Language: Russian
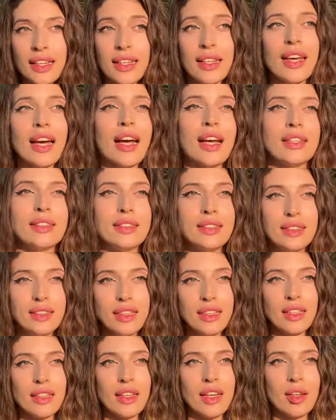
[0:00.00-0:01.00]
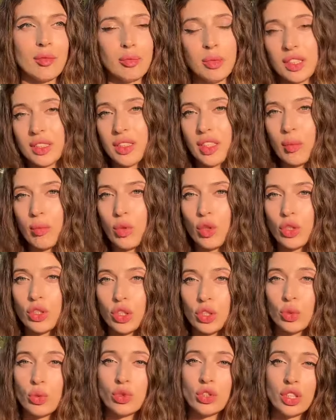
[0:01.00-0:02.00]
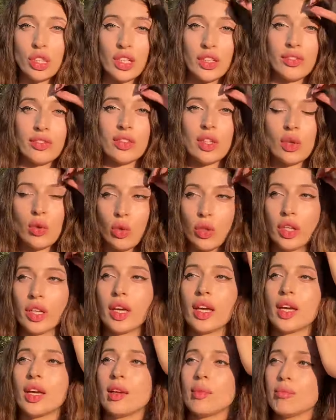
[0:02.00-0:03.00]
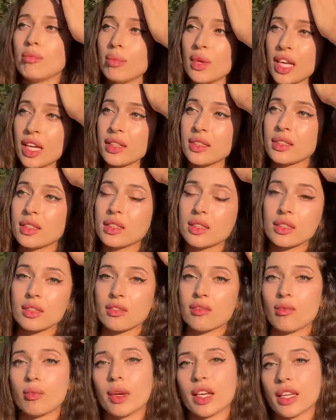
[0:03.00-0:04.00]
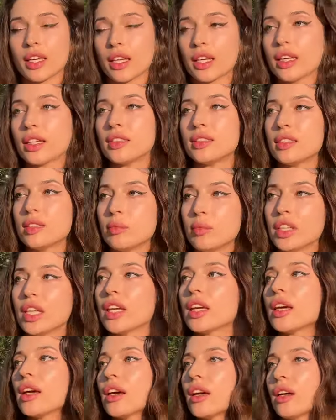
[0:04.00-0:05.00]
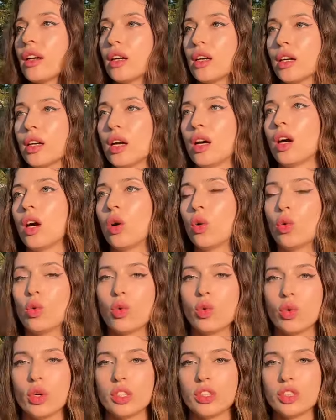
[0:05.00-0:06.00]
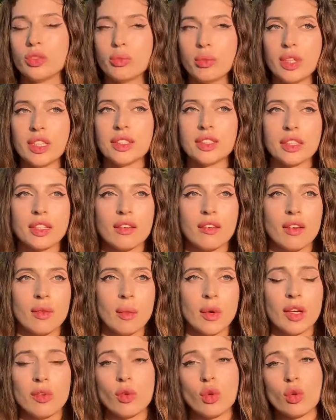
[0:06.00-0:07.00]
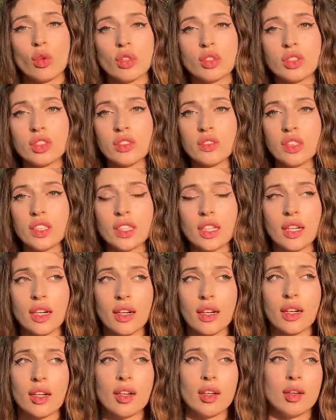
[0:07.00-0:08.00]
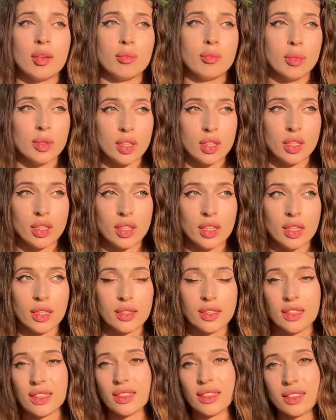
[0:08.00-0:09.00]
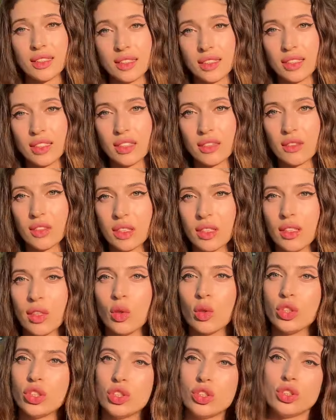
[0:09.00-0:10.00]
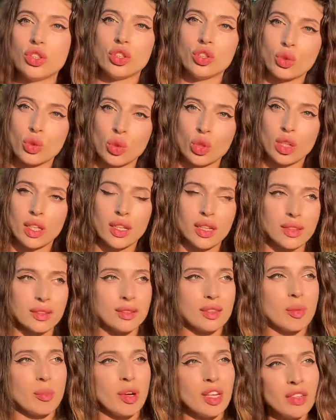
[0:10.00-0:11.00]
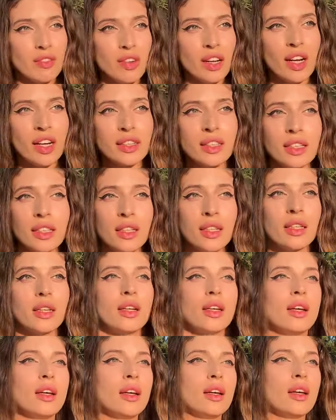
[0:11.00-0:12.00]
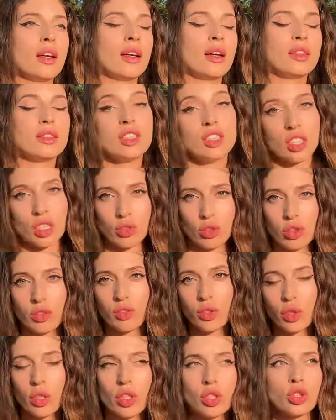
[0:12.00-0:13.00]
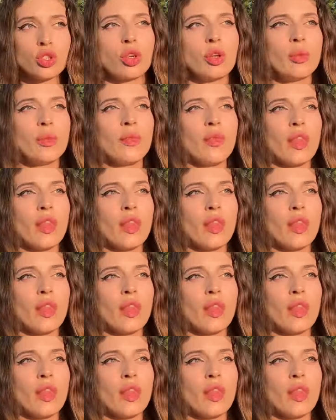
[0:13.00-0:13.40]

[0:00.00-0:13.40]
Я сидела без работы уже второй месяц в моей семье у очень близкого моего родственника было диагностировано очень тяжелое заболевание. Сейчас уже все хорошо.